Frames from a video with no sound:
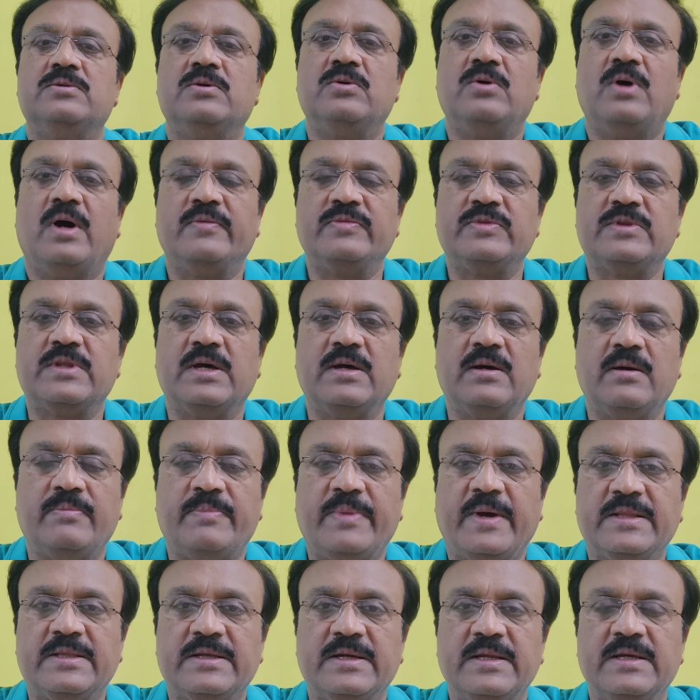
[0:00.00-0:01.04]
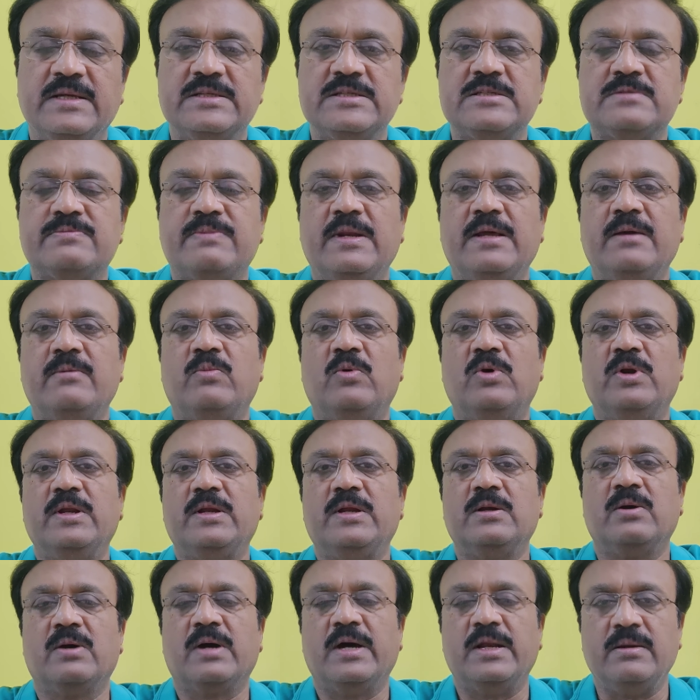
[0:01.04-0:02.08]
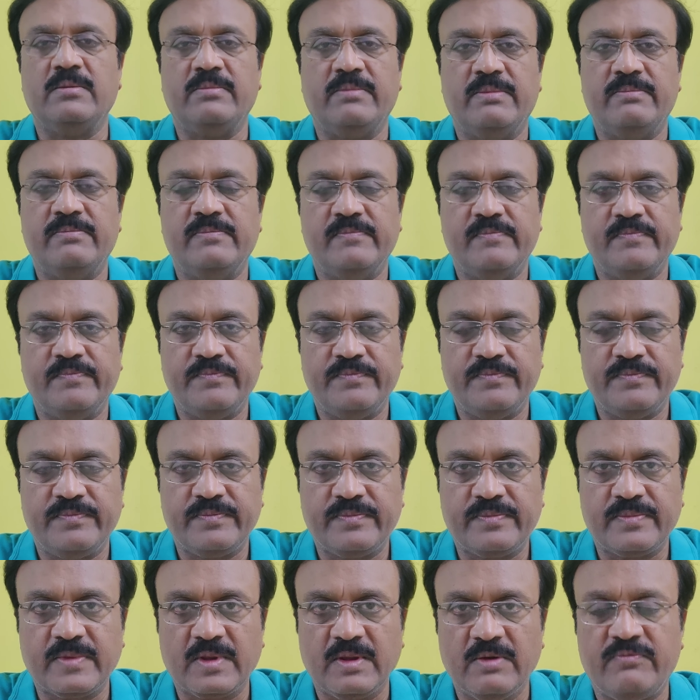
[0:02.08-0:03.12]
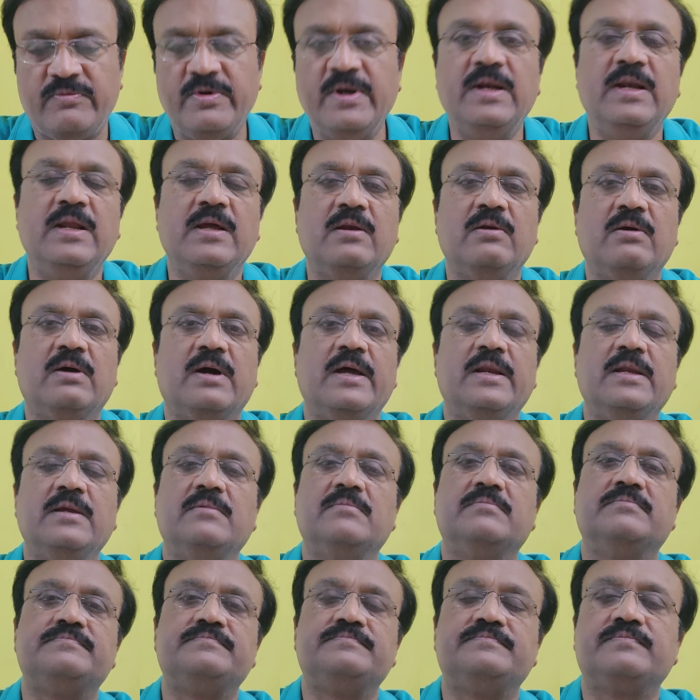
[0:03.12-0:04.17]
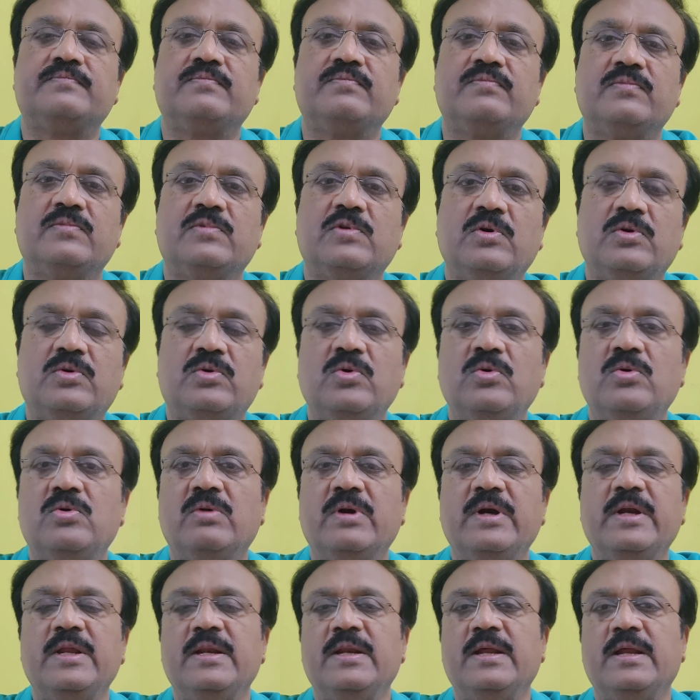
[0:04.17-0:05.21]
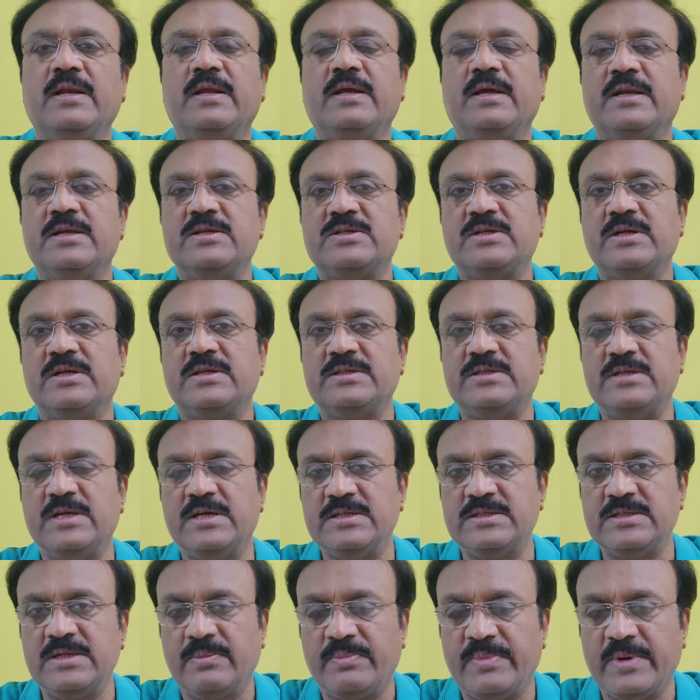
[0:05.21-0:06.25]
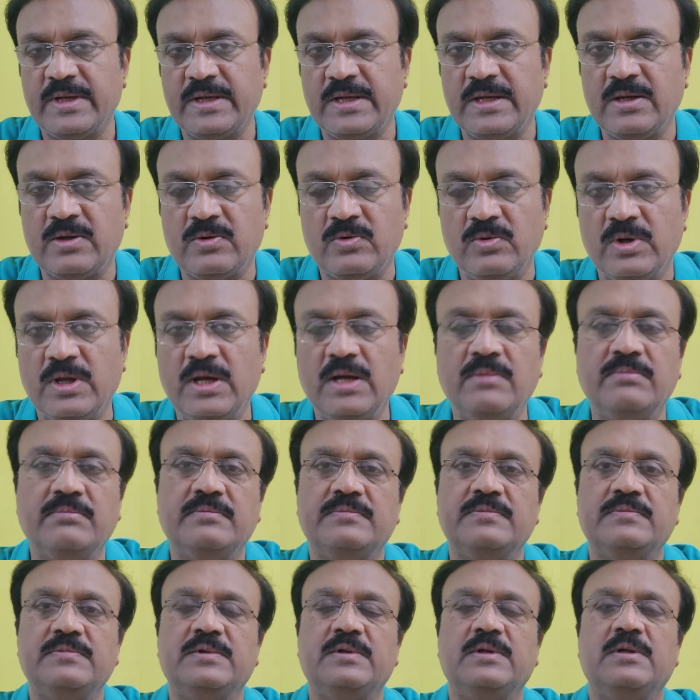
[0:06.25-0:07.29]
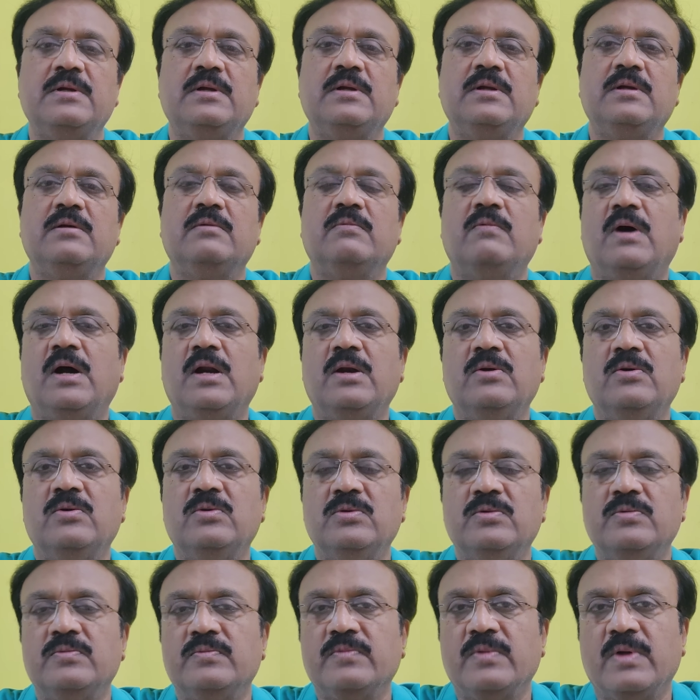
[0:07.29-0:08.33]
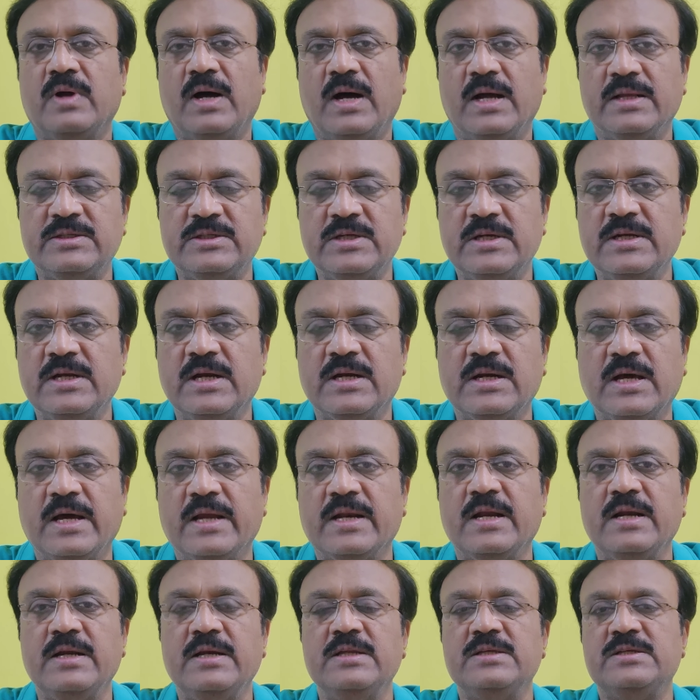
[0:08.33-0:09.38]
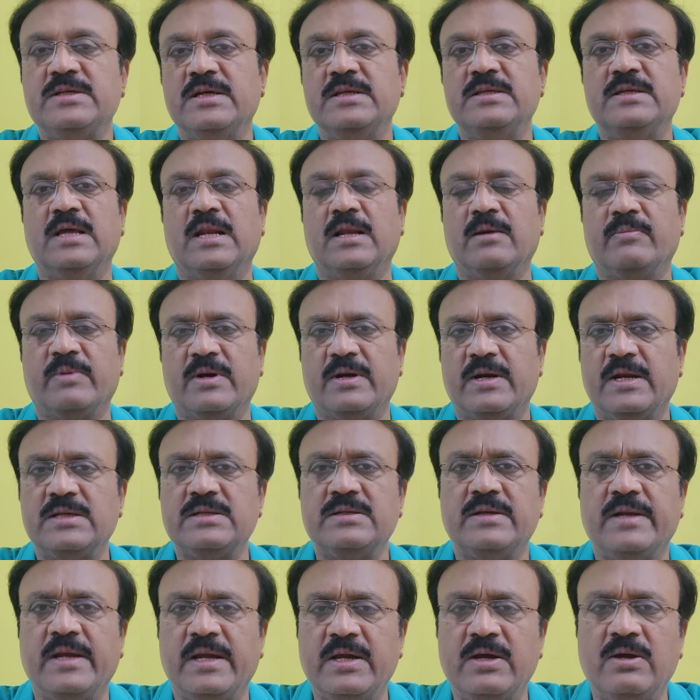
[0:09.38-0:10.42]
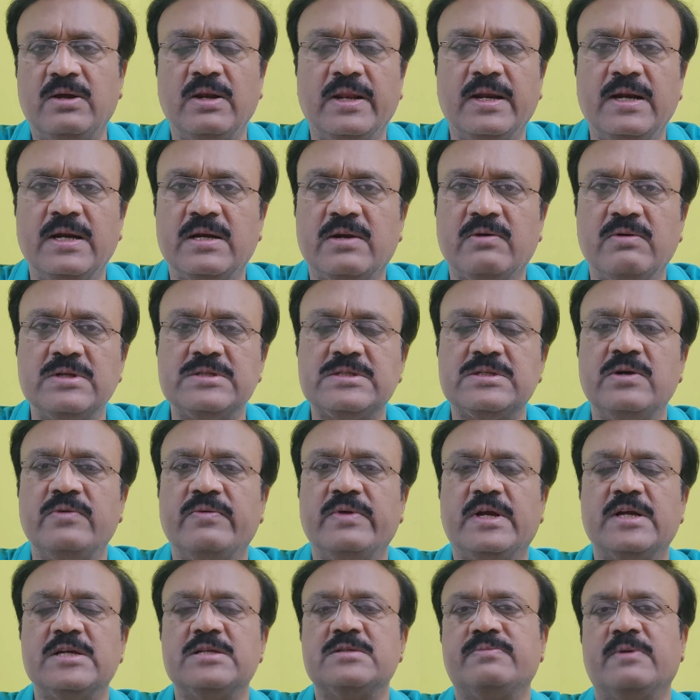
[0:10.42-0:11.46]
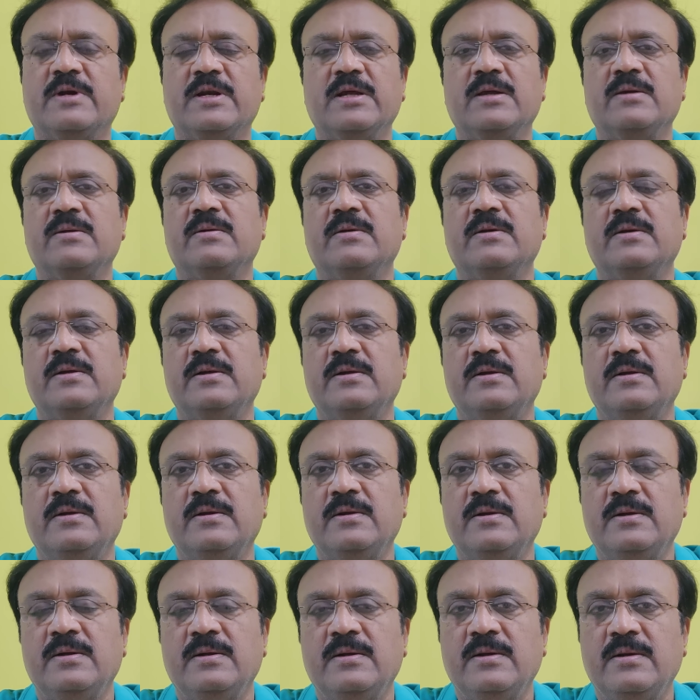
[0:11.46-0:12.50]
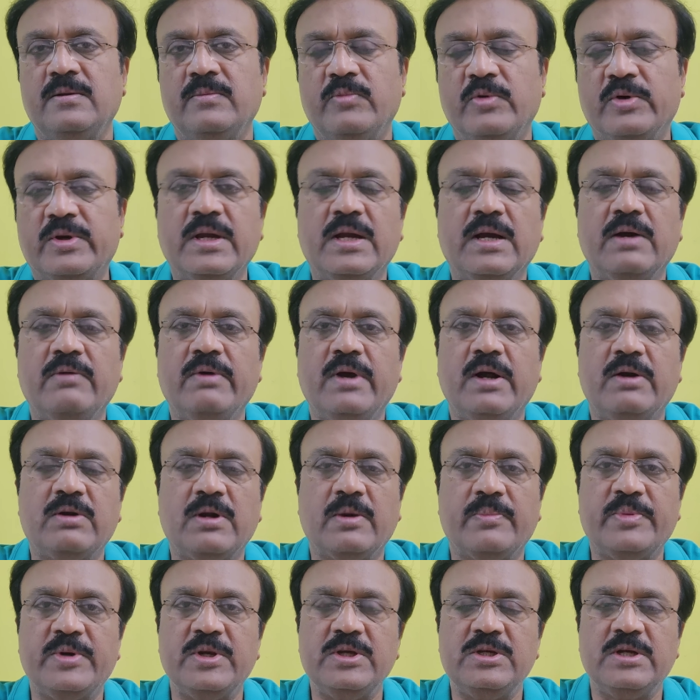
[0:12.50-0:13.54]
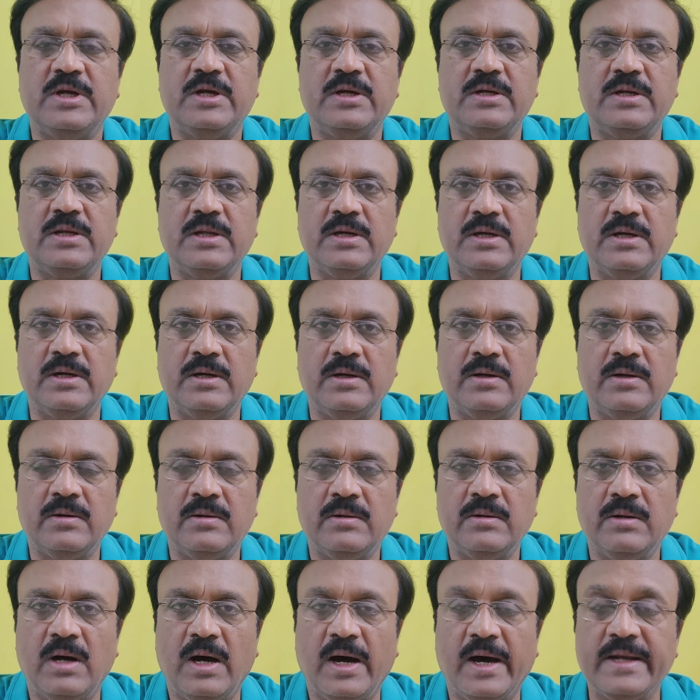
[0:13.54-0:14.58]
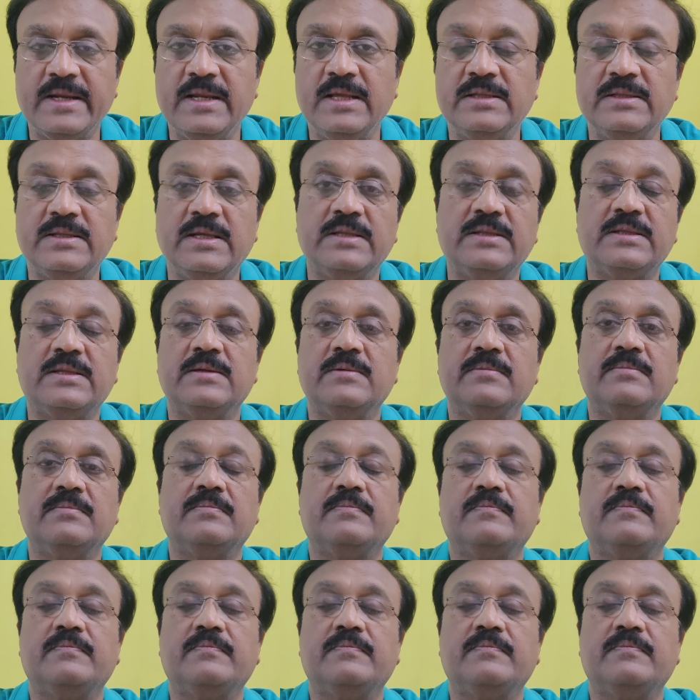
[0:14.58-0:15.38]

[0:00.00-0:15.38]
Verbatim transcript: సో అంత ప్యాథటిక్ డిస్ప్లే బౌలింగ్లో కానీ ఫీల్డింగ్లో కానీ సో టూ ట్వంటీ నైన్కి రెస్ట్రిక్ట్ చేసినప్పటికీ కూడా వాళ్ళు ఆ చిన్న టార్గెట్ని చేంజ్ చేయలేకపోయారు రెగ్యులర్ ఇంటర్వల్స్లో వికెట్స్ పడ్డాయి ముఖ్యంగా వీ హ్యావ్ టు అప్రిషియేట్ ఆర్యన్ దత్